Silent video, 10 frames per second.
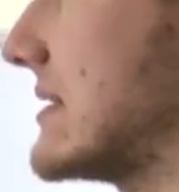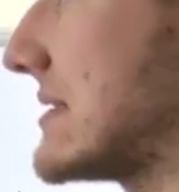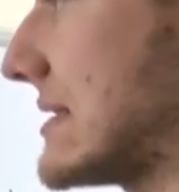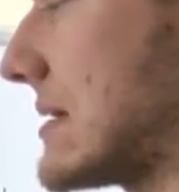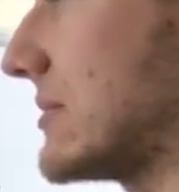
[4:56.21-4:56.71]

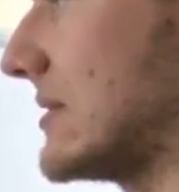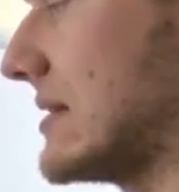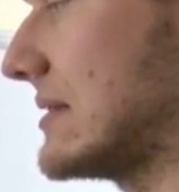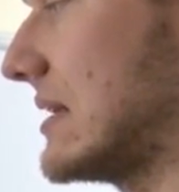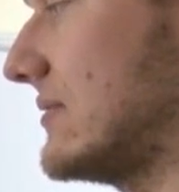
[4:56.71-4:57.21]

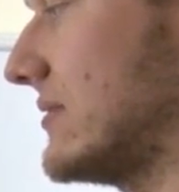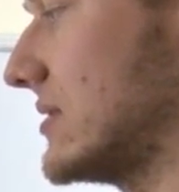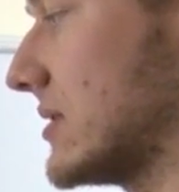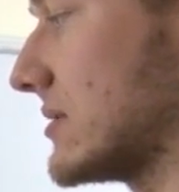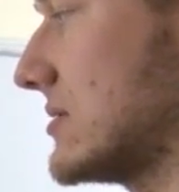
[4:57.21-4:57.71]
Następnie te dwie
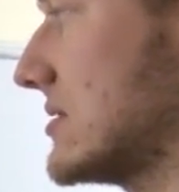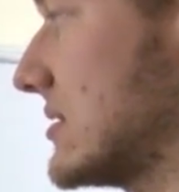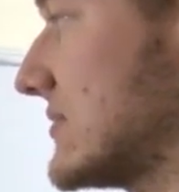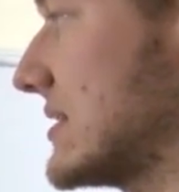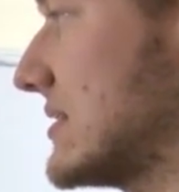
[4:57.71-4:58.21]
wielkości
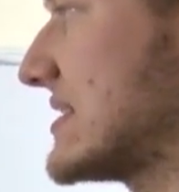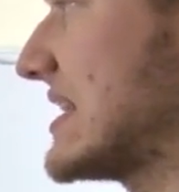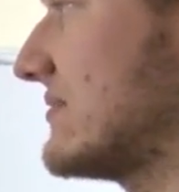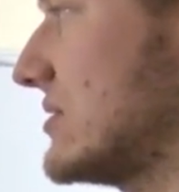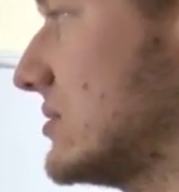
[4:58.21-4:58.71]
jestem w stanie
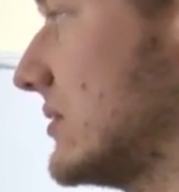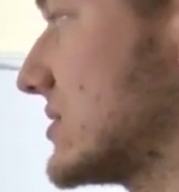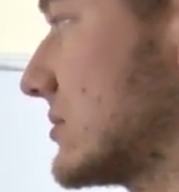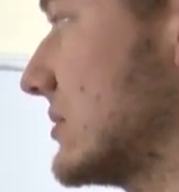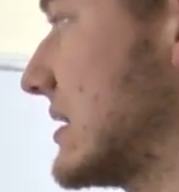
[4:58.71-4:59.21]
wstawić do
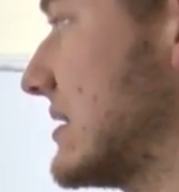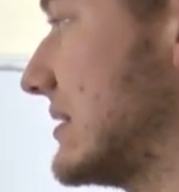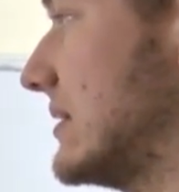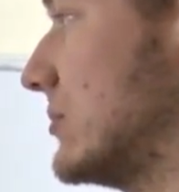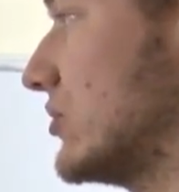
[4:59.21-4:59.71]
wzoru na
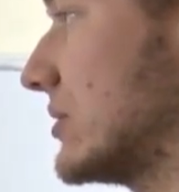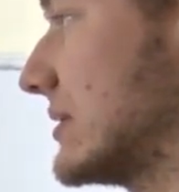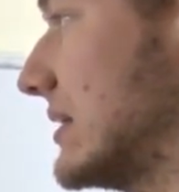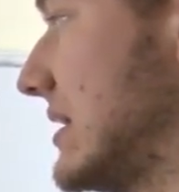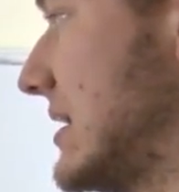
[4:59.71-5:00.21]

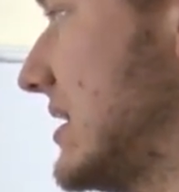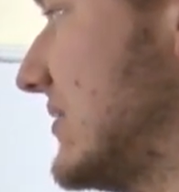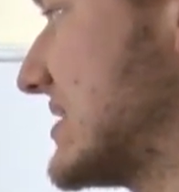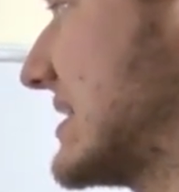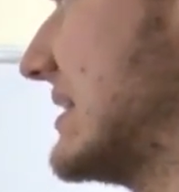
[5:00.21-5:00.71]
błąd
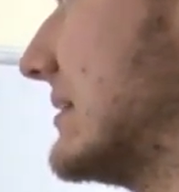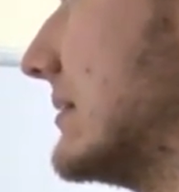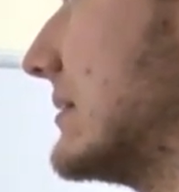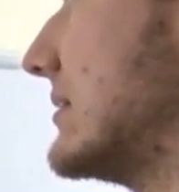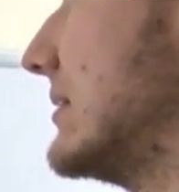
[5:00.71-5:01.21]
względny.